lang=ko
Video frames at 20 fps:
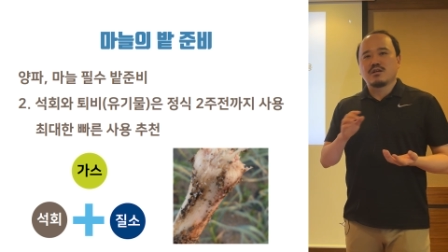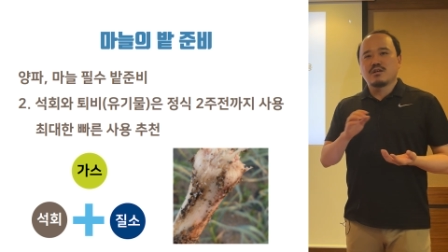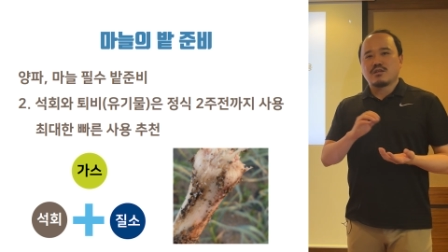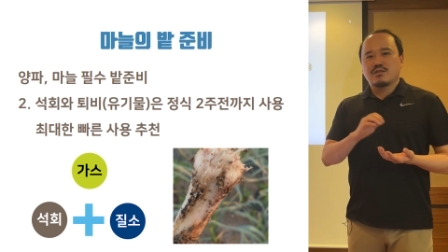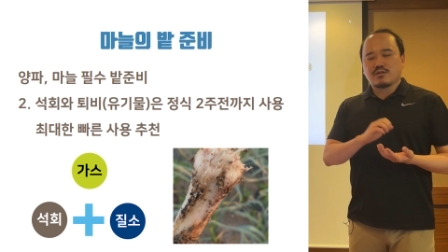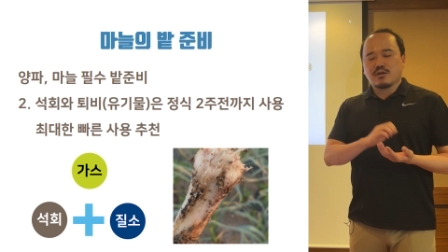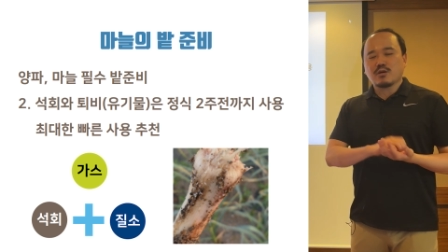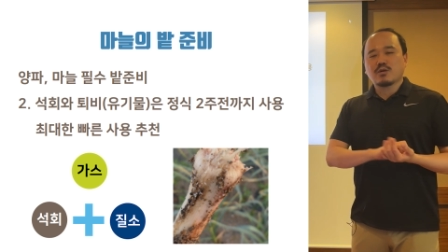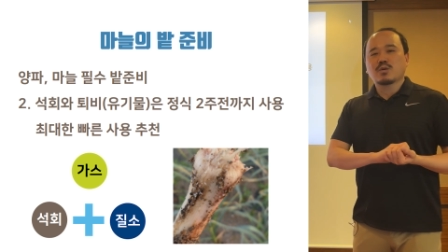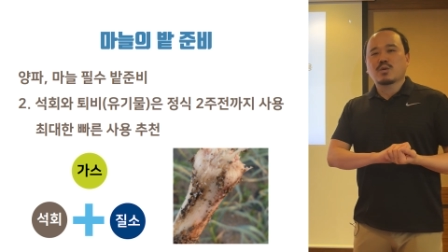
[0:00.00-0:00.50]

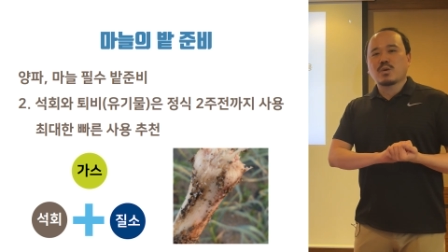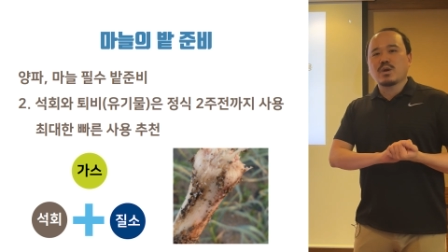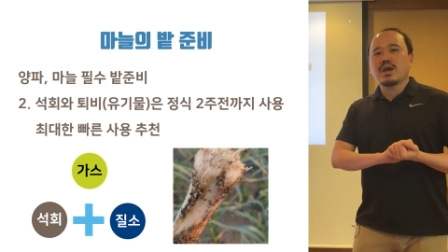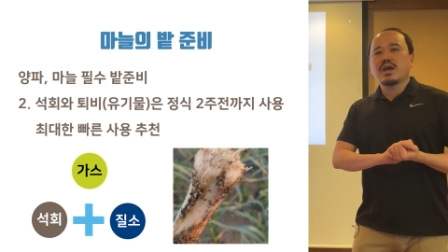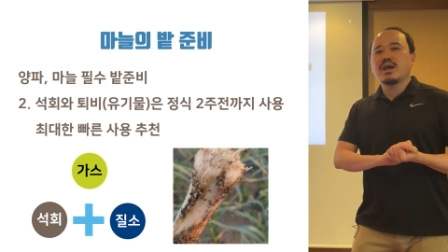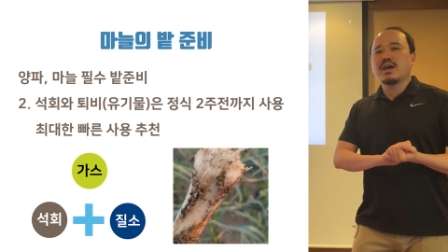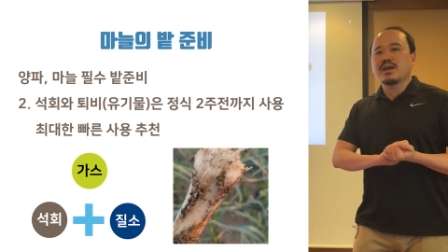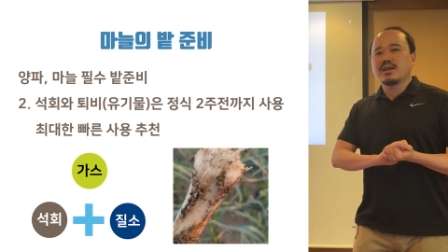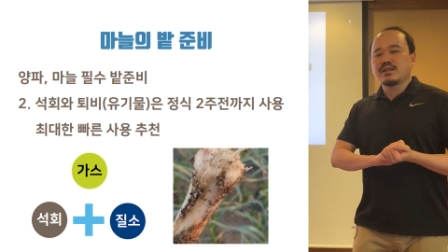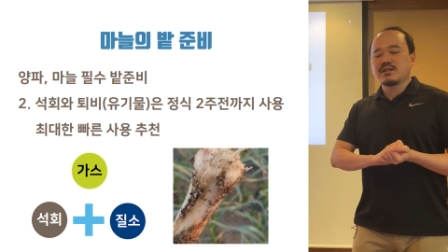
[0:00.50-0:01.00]

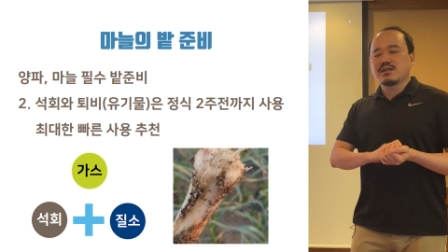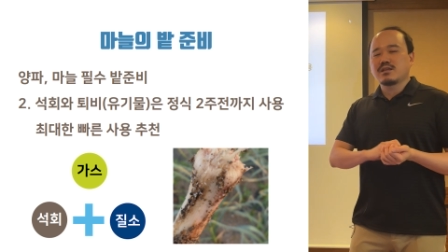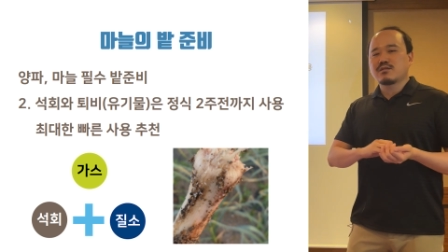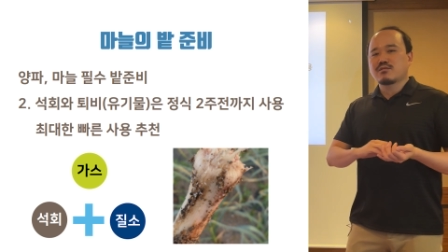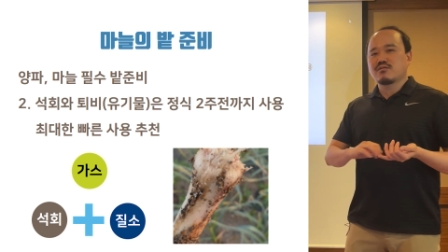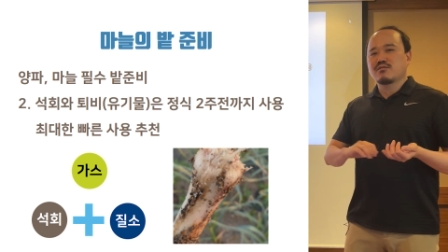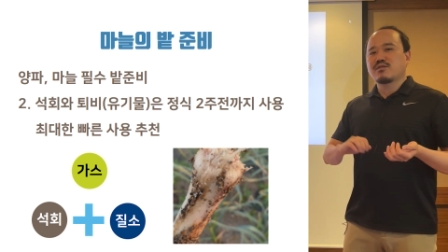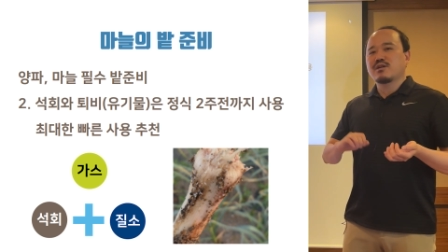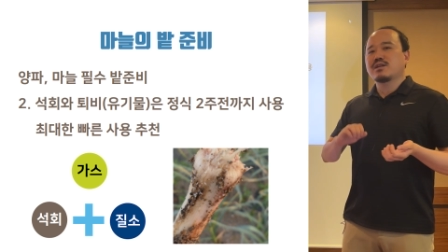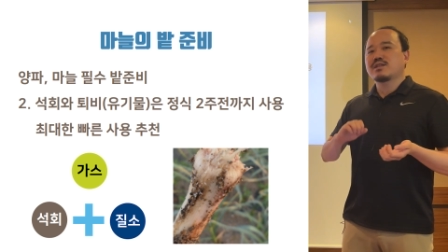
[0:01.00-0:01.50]
석회에 있는
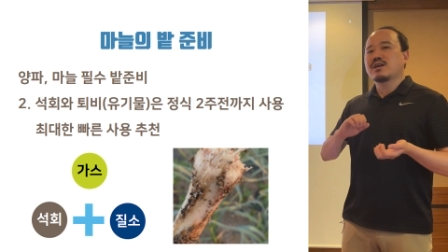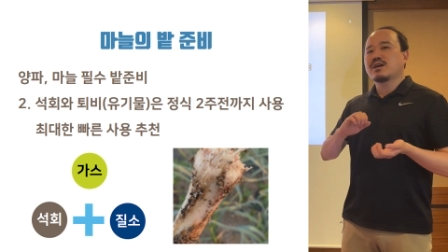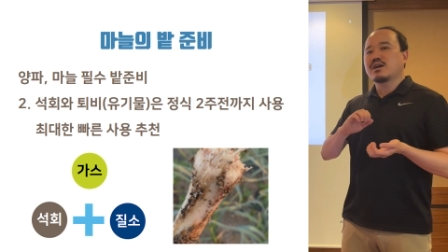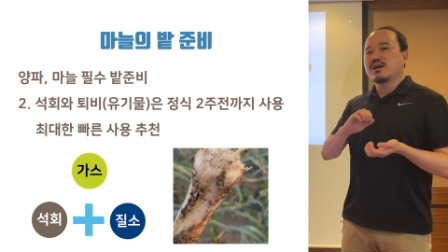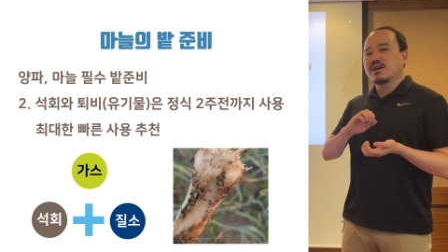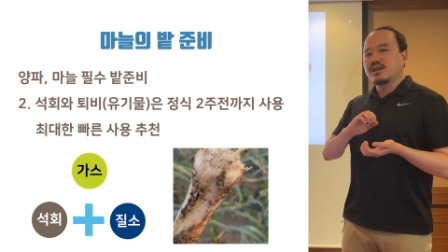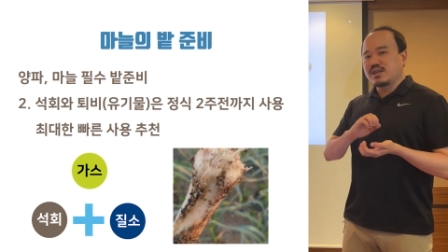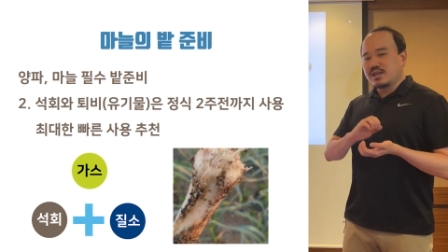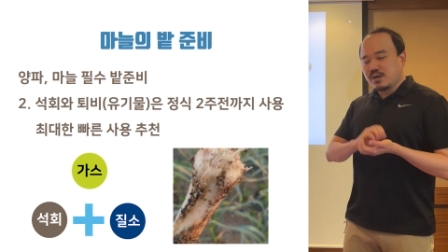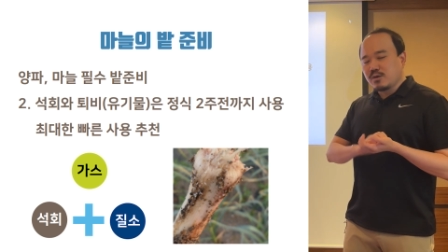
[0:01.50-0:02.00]

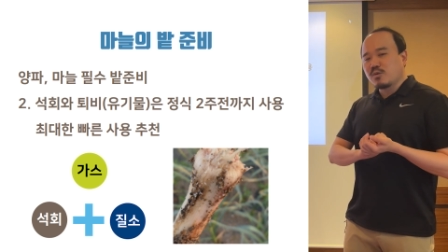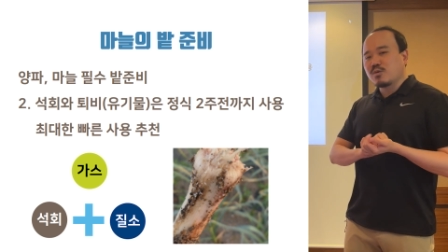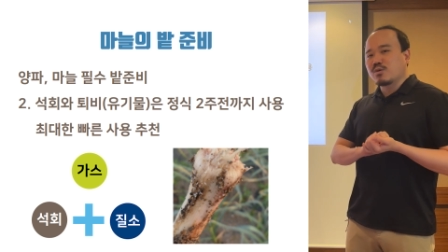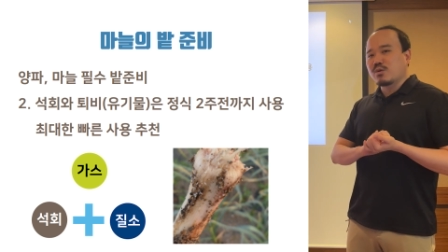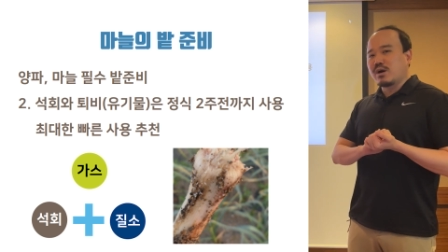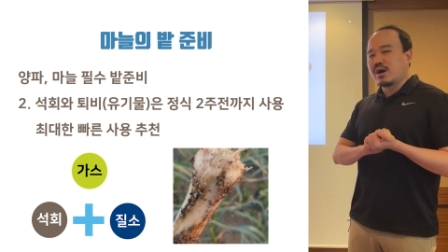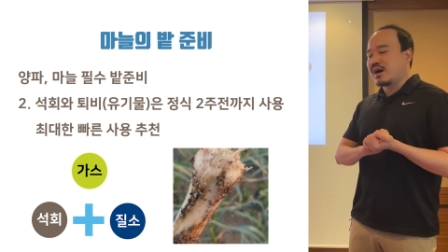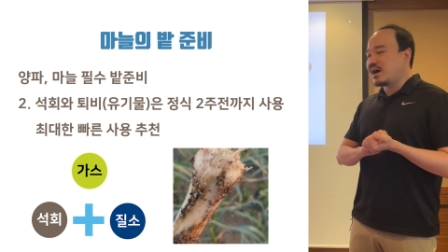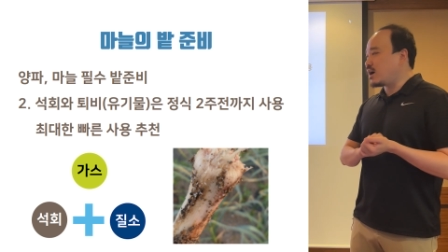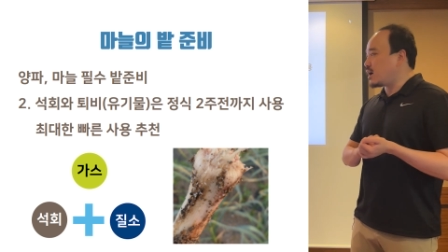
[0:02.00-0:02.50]
수산화
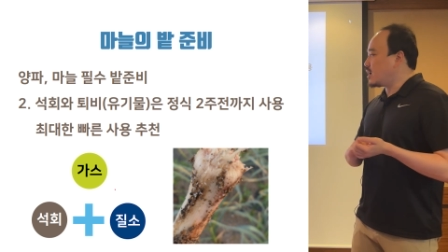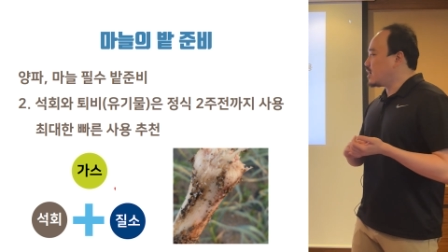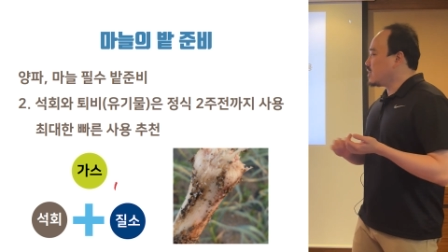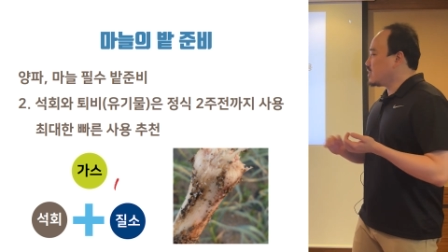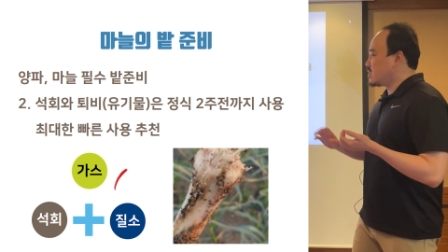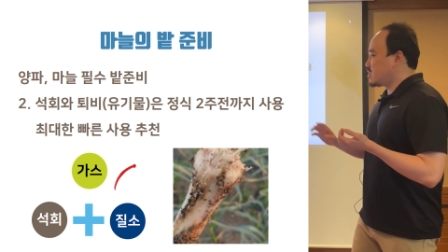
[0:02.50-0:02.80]
이온과